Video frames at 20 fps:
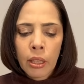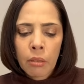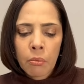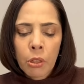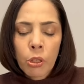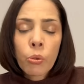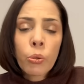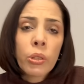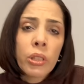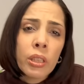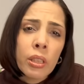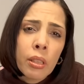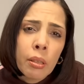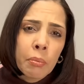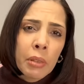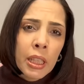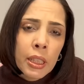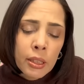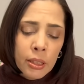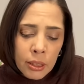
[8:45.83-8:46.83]
これでは
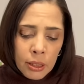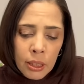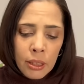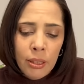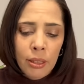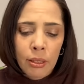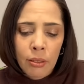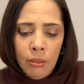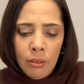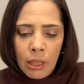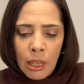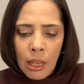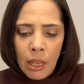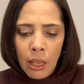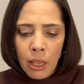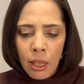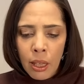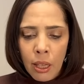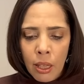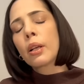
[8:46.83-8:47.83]
まずいですよ
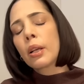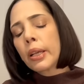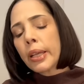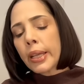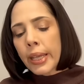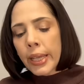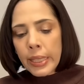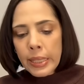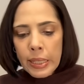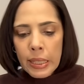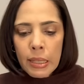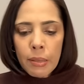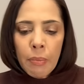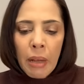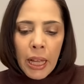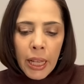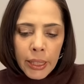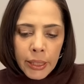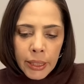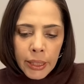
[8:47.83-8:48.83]
ね。えつ
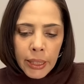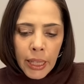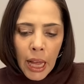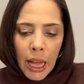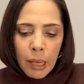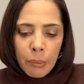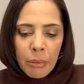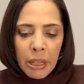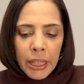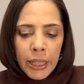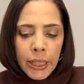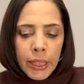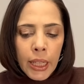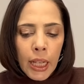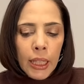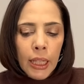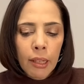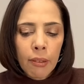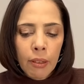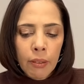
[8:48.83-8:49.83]
まり、
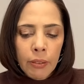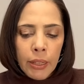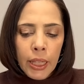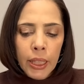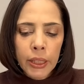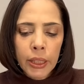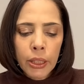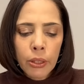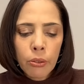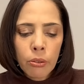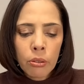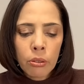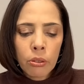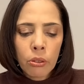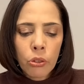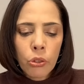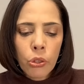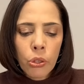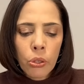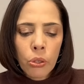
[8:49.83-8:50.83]
アメリカ側は日本
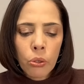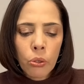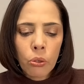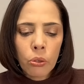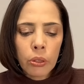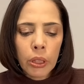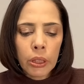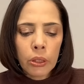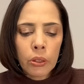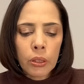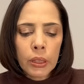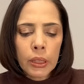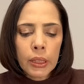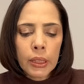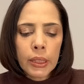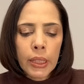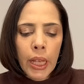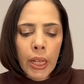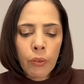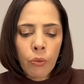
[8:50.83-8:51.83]
の中国への
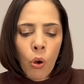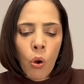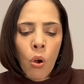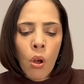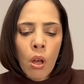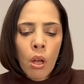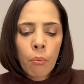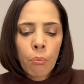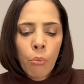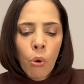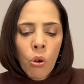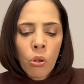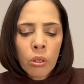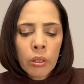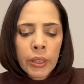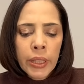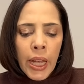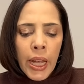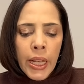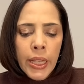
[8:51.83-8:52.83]
姿勢を
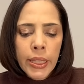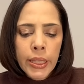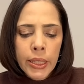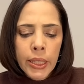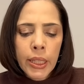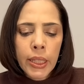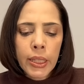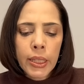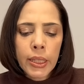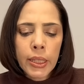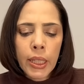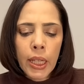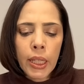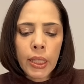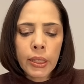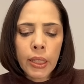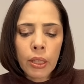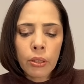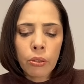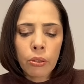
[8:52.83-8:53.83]
問題視して
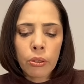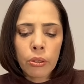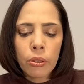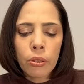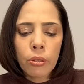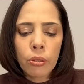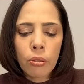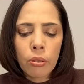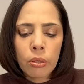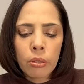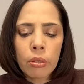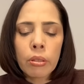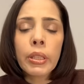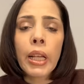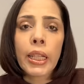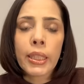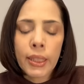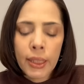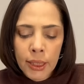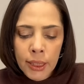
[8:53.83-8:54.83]
いたということ
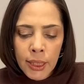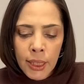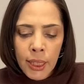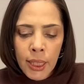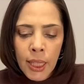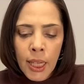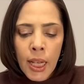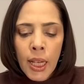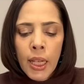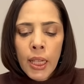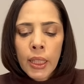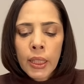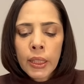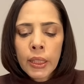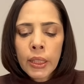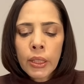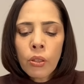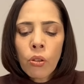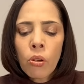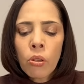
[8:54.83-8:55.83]
だし、
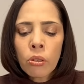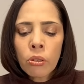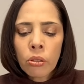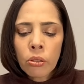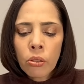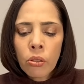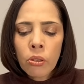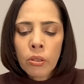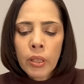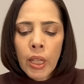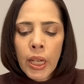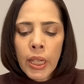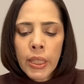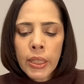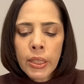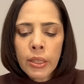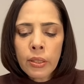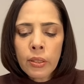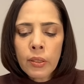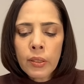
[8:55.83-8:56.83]
日本の
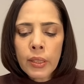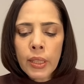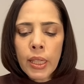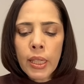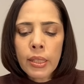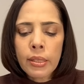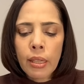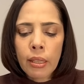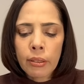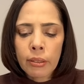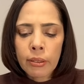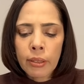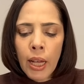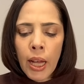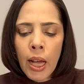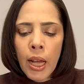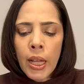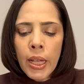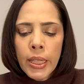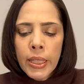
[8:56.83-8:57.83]
対中政策
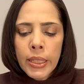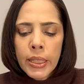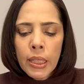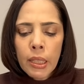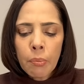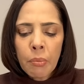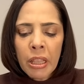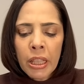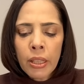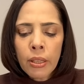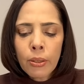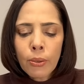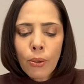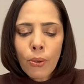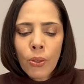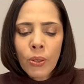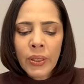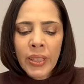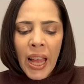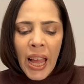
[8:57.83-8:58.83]
が自民
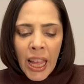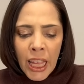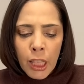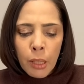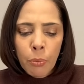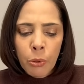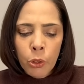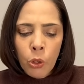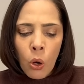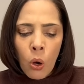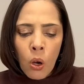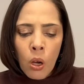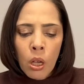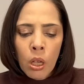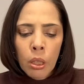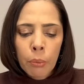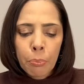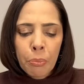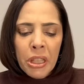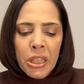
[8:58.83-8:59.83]
党内部の
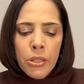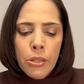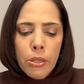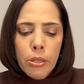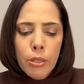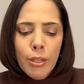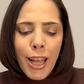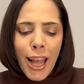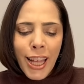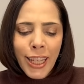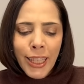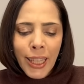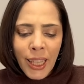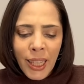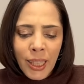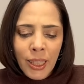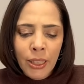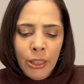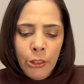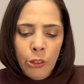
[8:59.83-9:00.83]
美中派議
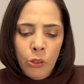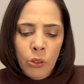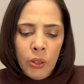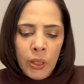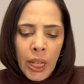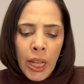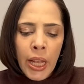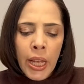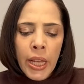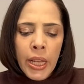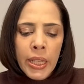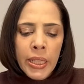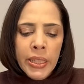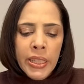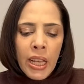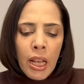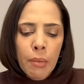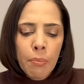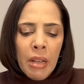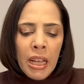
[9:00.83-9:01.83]
員にて
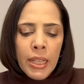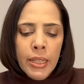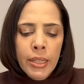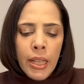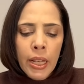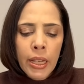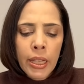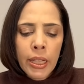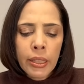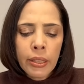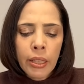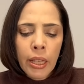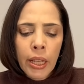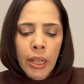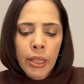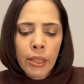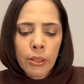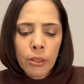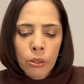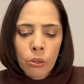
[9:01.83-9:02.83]
邪魔され
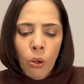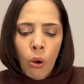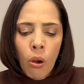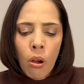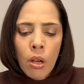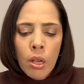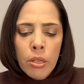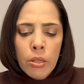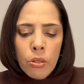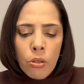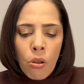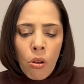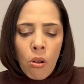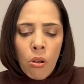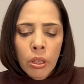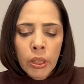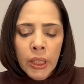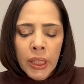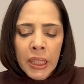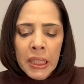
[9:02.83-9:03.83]
ていると、
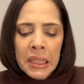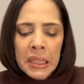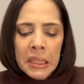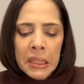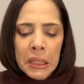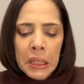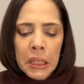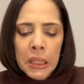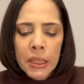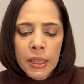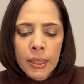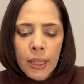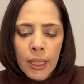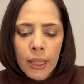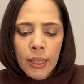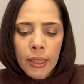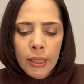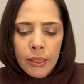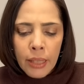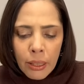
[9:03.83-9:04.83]
そう認識し
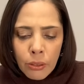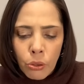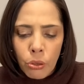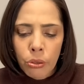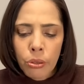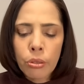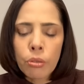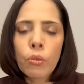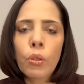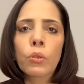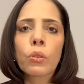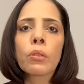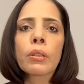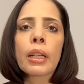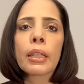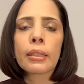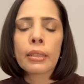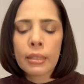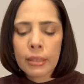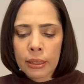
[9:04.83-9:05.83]
ていたということ
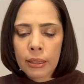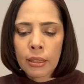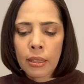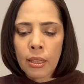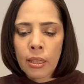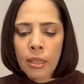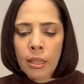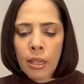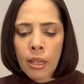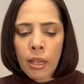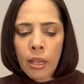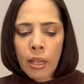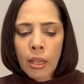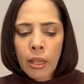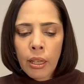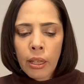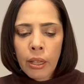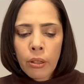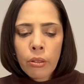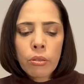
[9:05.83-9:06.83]
なんです。
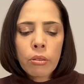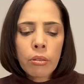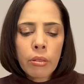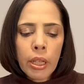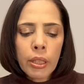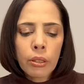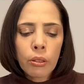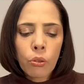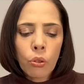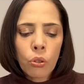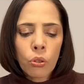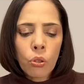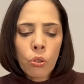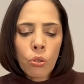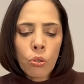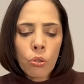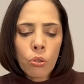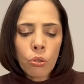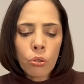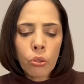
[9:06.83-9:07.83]
えおそらくこの
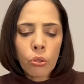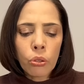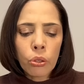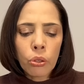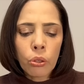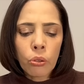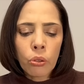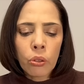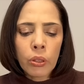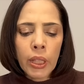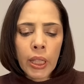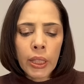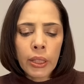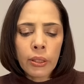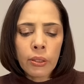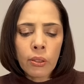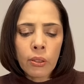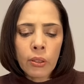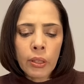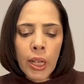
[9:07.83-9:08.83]
報告書の
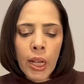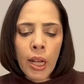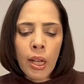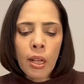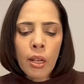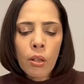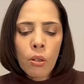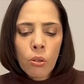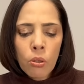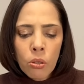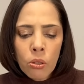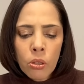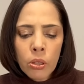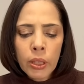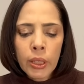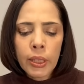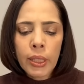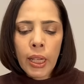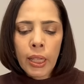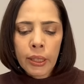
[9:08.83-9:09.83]
内容が大
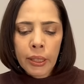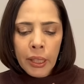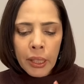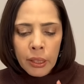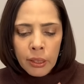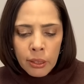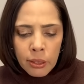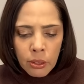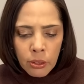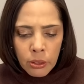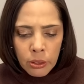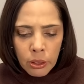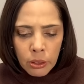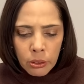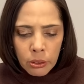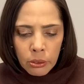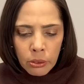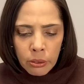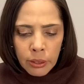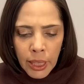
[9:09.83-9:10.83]
きな原動
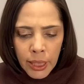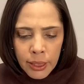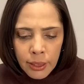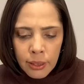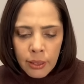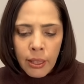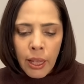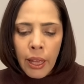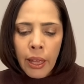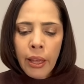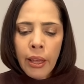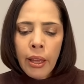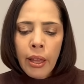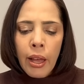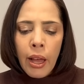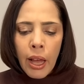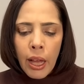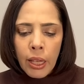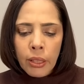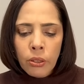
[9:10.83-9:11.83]
力となって、
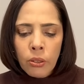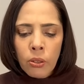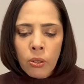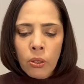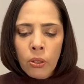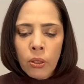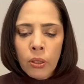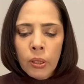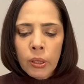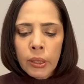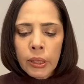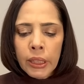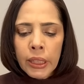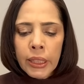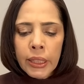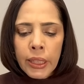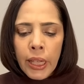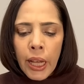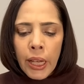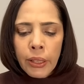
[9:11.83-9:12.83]
あの
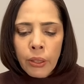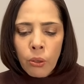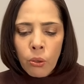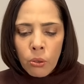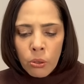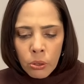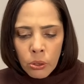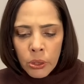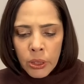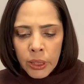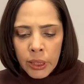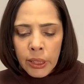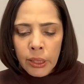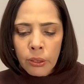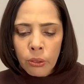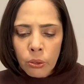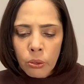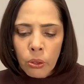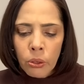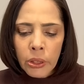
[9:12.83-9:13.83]
にかいおろしに
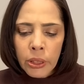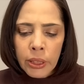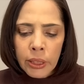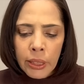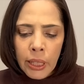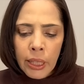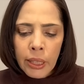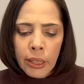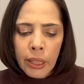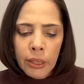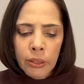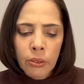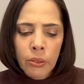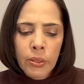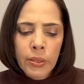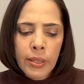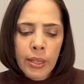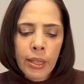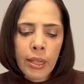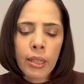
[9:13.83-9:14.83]
動いた可
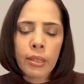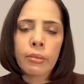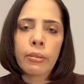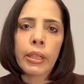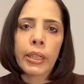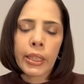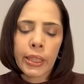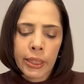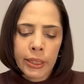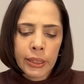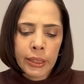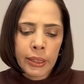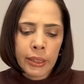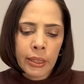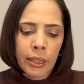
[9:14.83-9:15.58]
能性があるわけです。